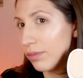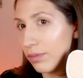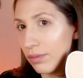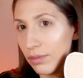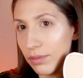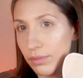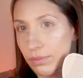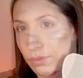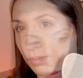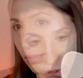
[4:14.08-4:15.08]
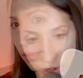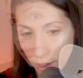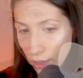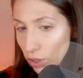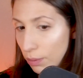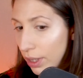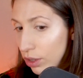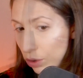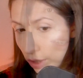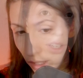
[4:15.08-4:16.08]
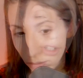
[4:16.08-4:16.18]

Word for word: Là, on est vraiment plus sur un champagne doré.